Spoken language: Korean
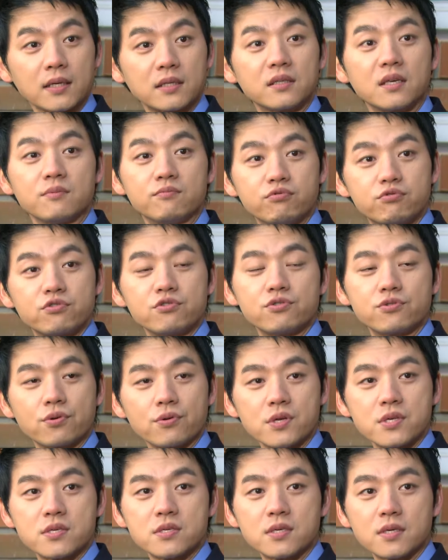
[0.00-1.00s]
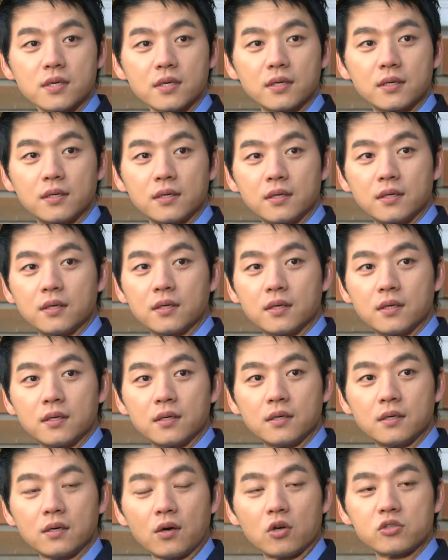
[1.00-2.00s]
그게 무슨 소리인지.
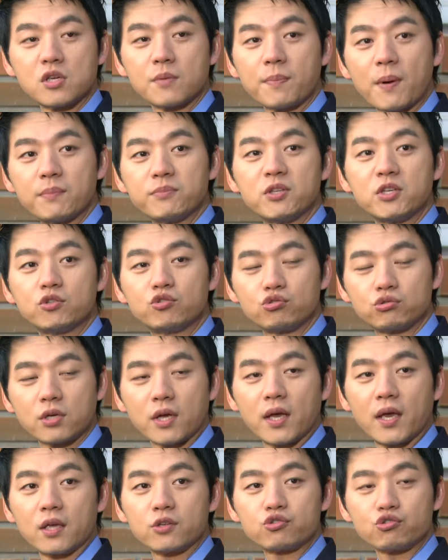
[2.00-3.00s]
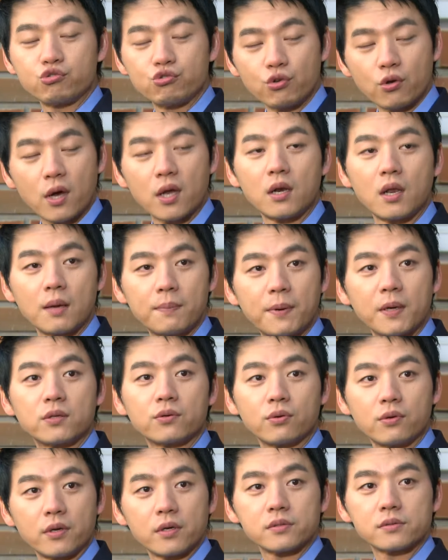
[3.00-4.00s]
어젯밤 네 주사에 중요한
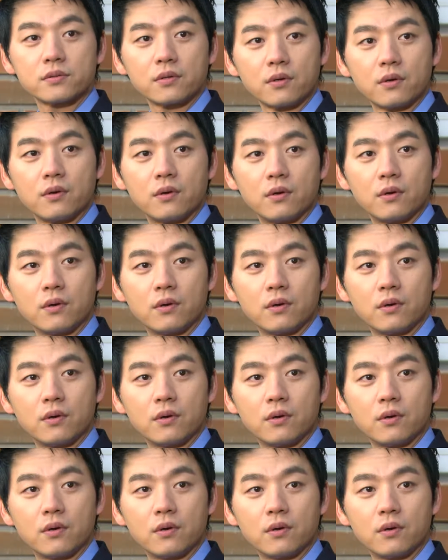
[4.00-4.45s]
레파토리였어.